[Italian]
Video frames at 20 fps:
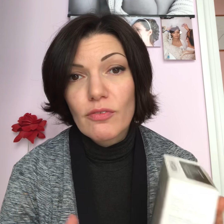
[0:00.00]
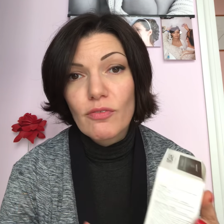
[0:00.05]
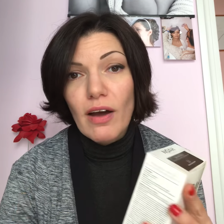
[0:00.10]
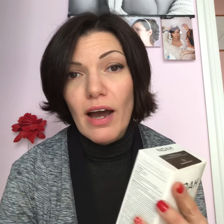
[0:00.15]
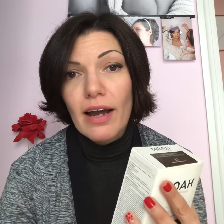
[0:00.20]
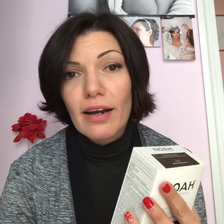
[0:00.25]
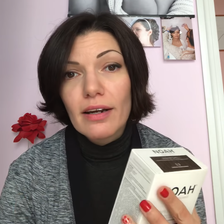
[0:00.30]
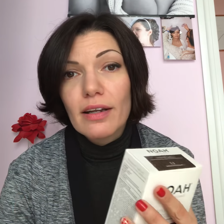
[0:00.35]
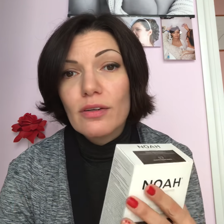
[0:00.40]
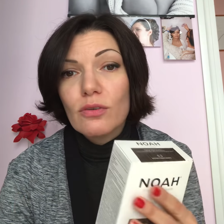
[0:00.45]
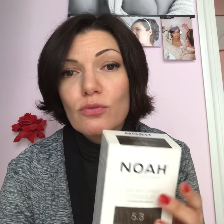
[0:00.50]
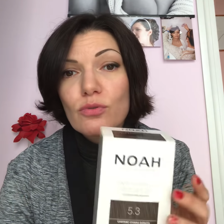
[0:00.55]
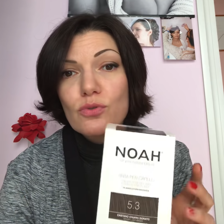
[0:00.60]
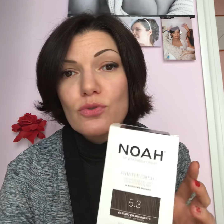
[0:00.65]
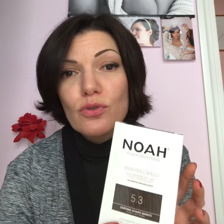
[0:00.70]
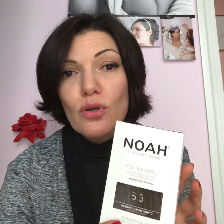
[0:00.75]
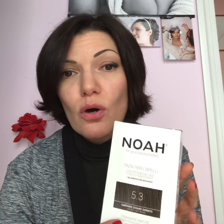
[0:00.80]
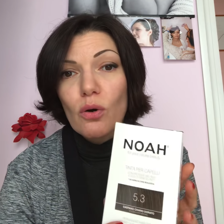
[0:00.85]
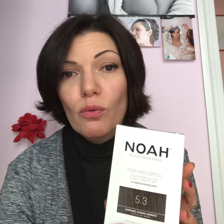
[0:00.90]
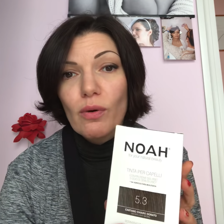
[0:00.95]
rifarla, non
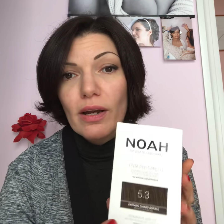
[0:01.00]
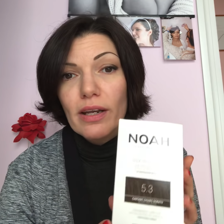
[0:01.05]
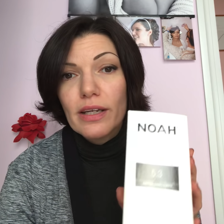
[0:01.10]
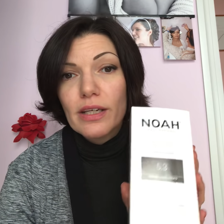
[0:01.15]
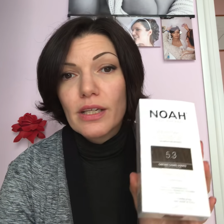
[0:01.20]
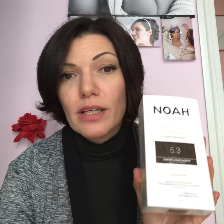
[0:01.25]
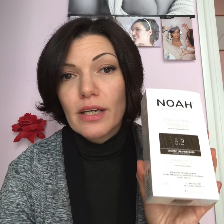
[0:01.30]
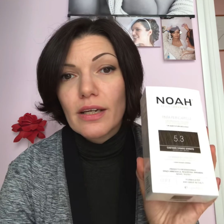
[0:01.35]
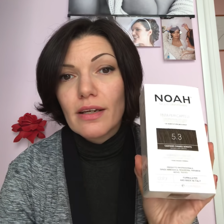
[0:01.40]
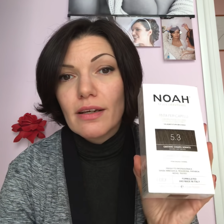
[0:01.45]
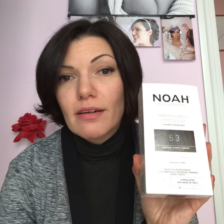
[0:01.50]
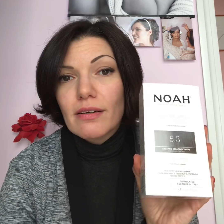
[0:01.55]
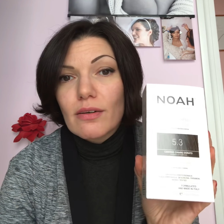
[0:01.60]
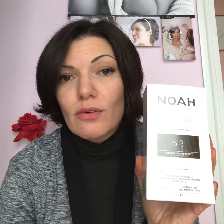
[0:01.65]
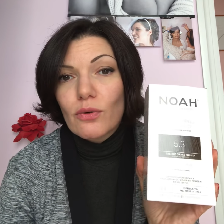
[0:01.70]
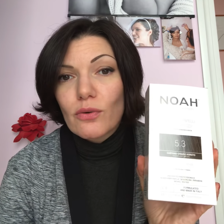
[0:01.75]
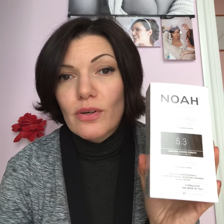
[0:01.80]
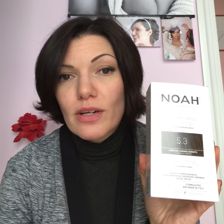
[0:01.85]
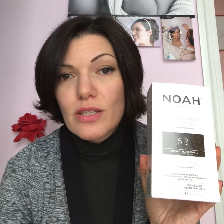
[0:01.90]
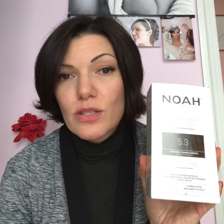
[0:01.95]
so quale
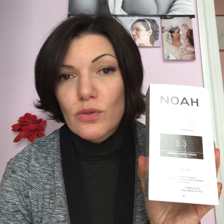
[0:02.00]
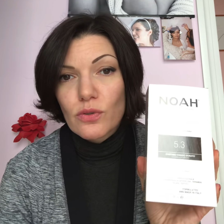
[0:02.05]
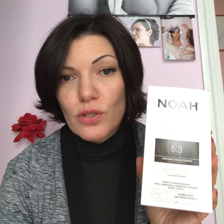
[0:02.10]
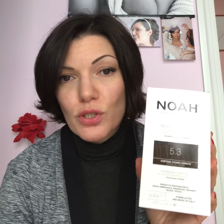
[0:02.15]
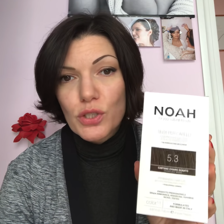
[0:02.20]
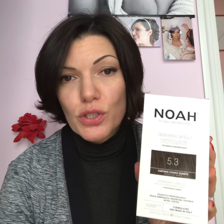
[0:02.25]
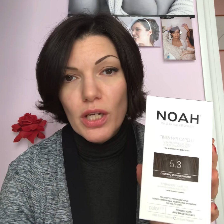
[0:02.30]
colorazione